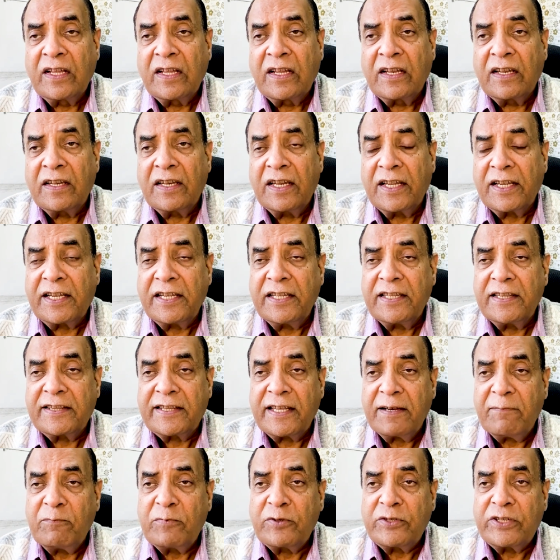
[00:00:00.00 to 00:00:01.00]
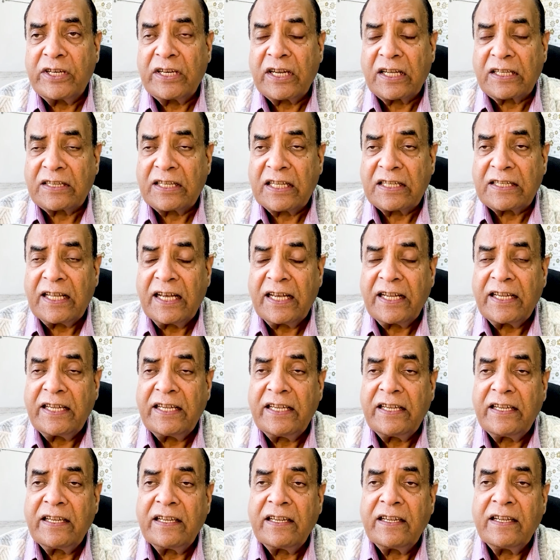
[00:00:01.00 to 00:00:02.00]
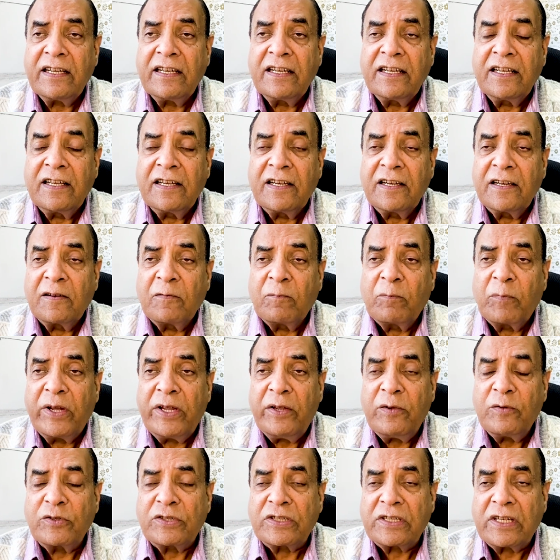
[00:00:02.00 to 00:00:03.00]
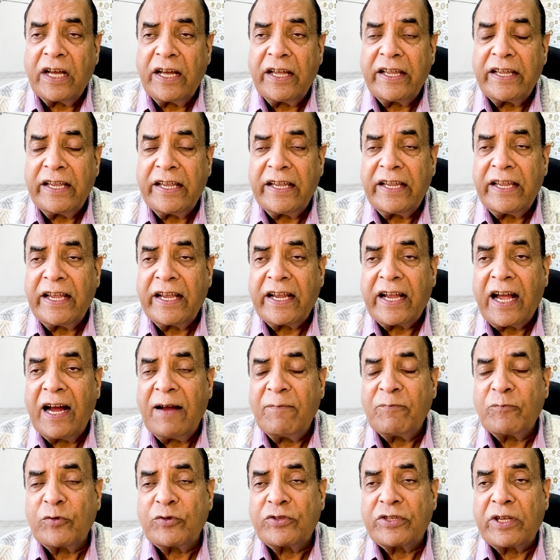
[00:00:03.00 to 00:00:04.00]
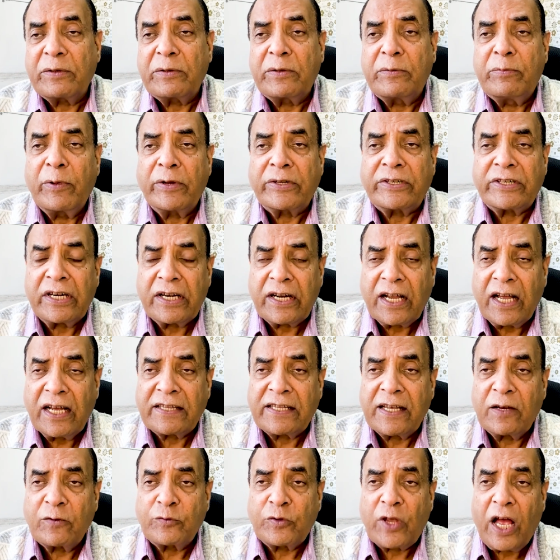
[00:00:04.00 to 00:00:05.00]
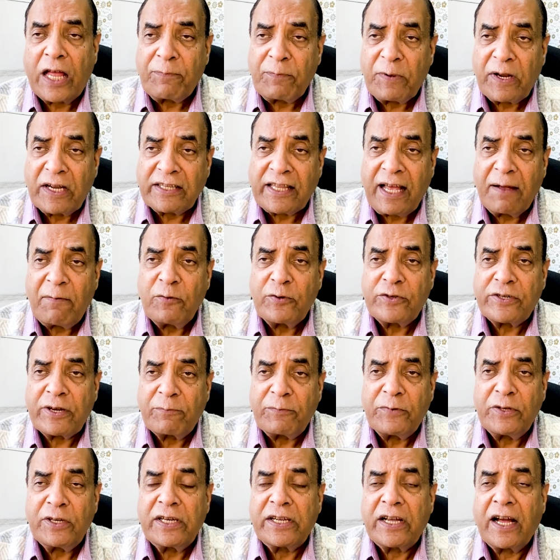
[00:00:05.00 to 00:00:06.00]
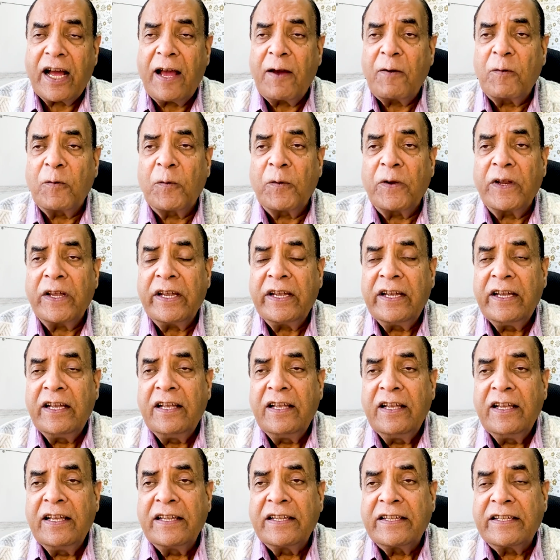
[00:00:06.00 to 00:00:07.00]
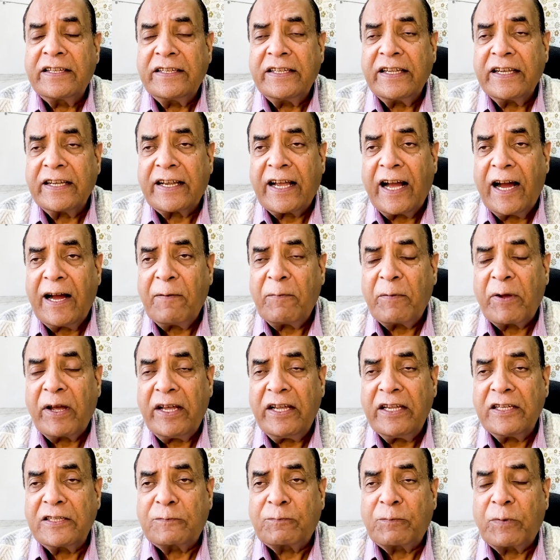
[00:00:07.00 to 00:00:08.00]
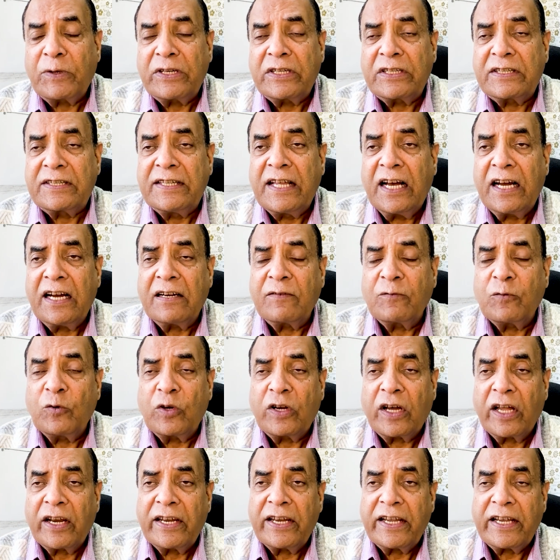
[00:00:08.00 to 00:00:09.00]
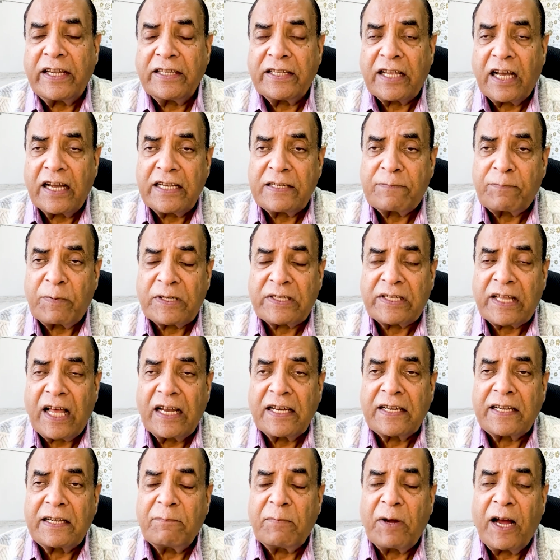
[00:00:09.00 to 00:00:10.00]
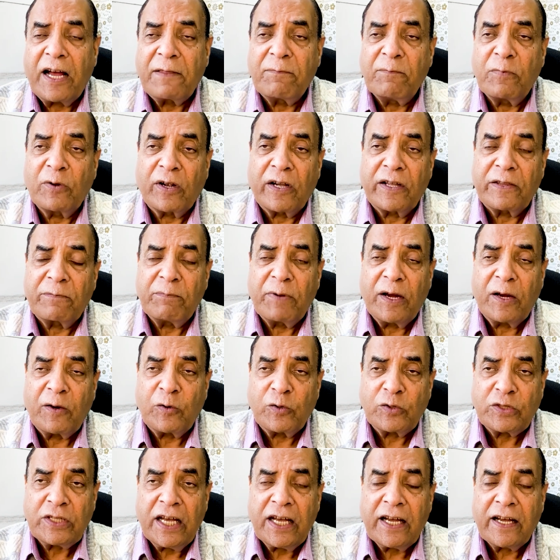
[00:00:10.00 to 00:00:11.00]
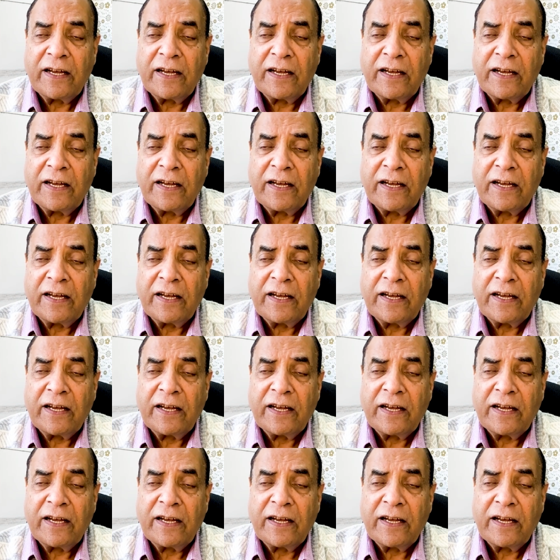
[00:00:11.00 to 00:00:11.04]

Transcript: लेकिन तब मुझे लगता था कि भाई उसका ये ये काम तो सब इंस्पेक्टर का था उस आत्मकथा में शब्द लिखा है उन्होंने ये काम है इस पर इतना वो करने की जांच पड़ताल के बाद मुकदमा होता